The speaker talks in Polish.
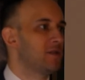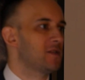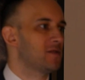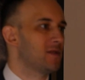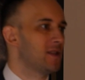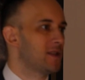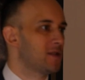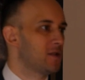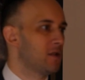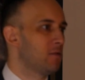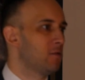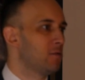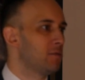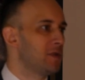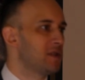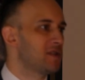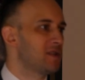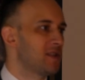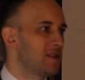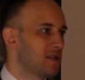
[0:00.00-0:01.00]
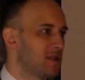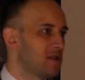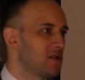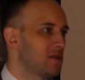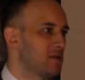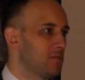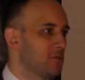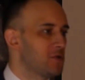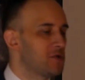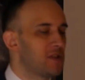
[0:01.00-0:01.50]
więc tutaj znowu
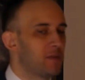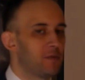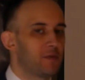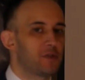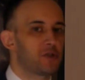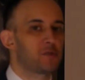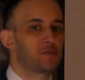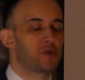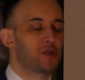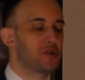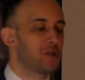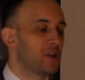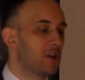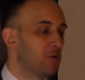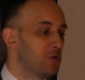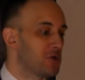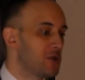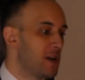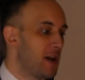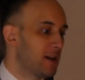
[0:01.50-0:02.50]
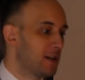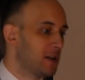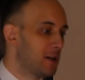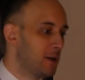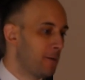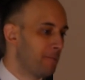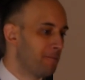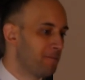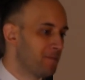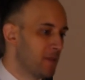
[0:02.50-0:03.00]
Mises, można powiedzieć, przecierał
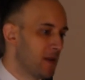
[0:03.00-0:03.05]
szlaki.